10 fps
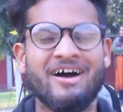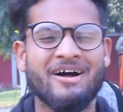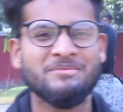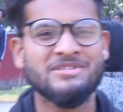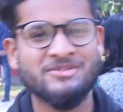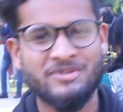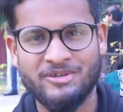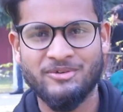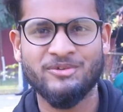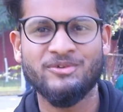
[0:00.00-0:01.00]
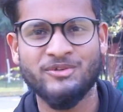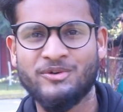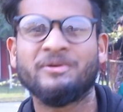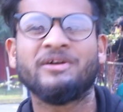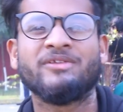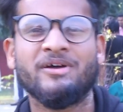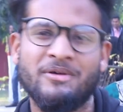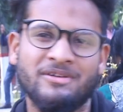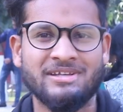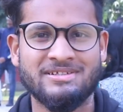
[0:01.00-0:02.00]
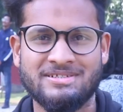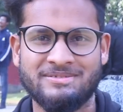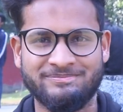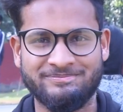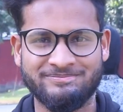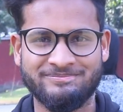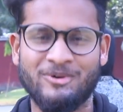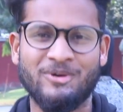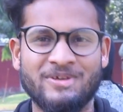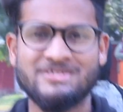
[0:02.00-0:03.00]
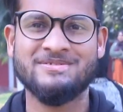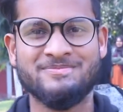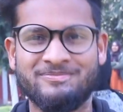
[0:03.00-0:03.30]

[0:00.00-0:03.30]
আর বিশেষ করে নতুন নতুন অভিজ্ঞতা ভালো লাগছে অলওয়েজ